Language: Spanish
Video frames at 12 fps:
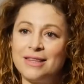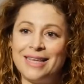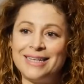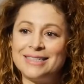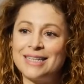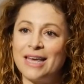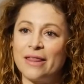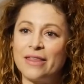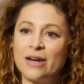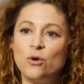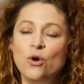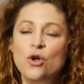Tienes que
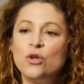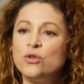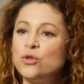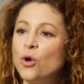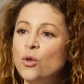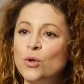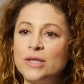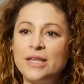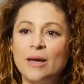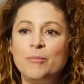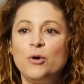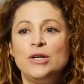hacerlo todo el
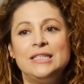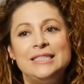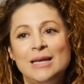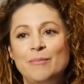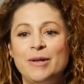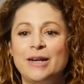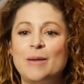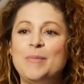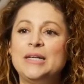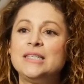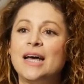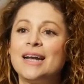tiempo y siempre
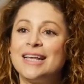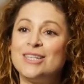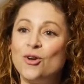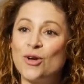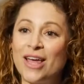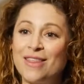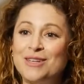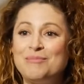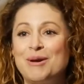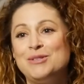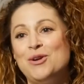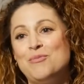repensar qué es lo que haces para ver si